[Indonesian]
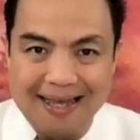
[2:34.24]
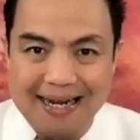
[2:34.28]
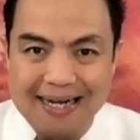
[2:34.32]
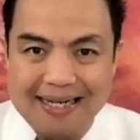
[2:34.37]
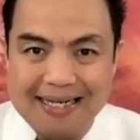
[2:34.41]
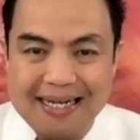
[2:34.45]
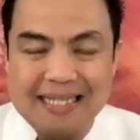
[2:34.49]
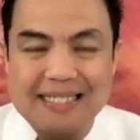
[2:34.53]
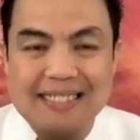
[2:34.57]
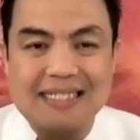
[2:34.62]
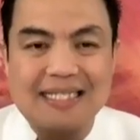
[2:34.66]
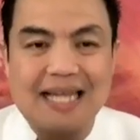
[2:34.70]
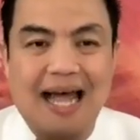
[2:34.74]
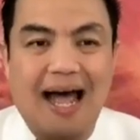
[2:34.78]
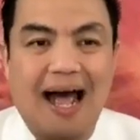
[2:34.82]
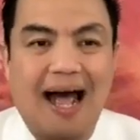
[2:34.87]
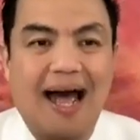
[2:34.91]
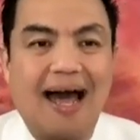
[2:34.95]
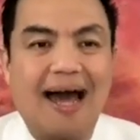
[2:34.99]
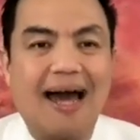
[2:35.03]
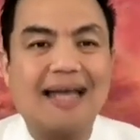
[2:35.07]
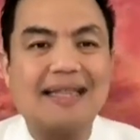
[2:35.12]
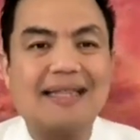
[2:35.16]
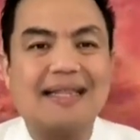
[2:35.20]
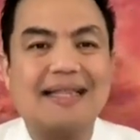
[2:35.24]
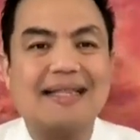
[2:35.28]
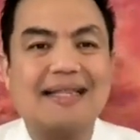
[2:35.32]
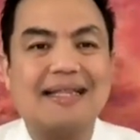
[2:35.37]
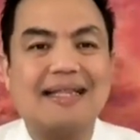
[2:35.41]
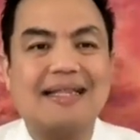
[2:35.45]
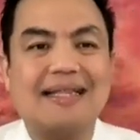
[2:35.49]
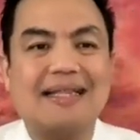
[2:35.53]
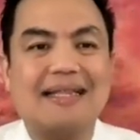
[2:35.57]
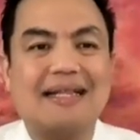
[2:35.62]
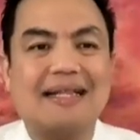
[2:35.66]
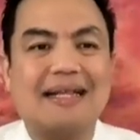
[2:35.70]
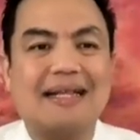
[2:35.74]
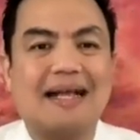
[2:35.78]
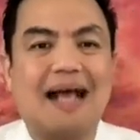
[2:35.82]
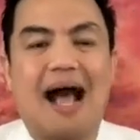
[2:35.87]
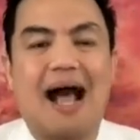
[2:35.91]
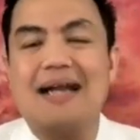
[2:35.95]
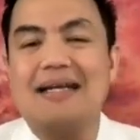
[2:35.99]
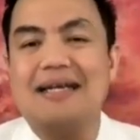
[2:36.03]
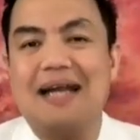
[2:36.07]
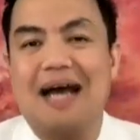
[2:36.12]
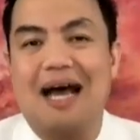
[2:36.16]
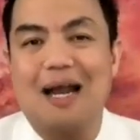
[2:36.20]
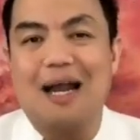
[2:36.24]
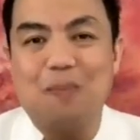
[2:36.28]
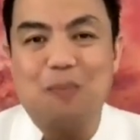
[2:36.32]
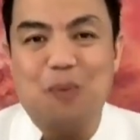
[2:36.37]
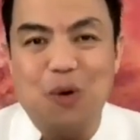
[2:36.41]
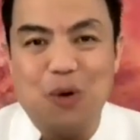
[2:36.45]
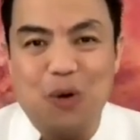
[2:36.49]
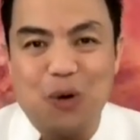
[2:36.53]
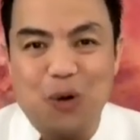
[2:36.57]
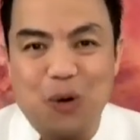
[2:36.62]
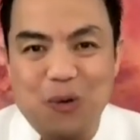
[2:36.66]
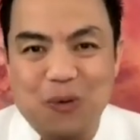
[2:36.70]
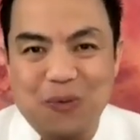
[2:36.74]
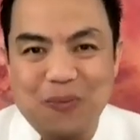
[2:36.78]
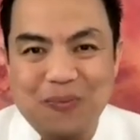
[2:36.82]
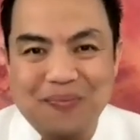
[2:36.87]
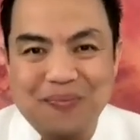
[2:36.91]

di saat keadaan buruk?